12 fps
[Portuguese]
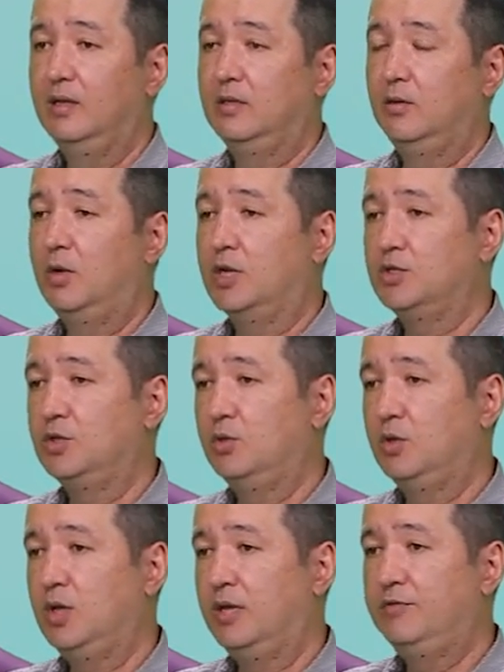Então, eu acho que,
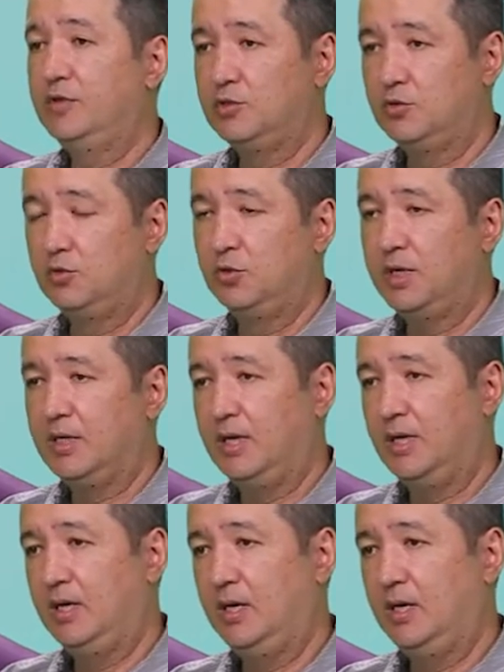que a infraestrutura que,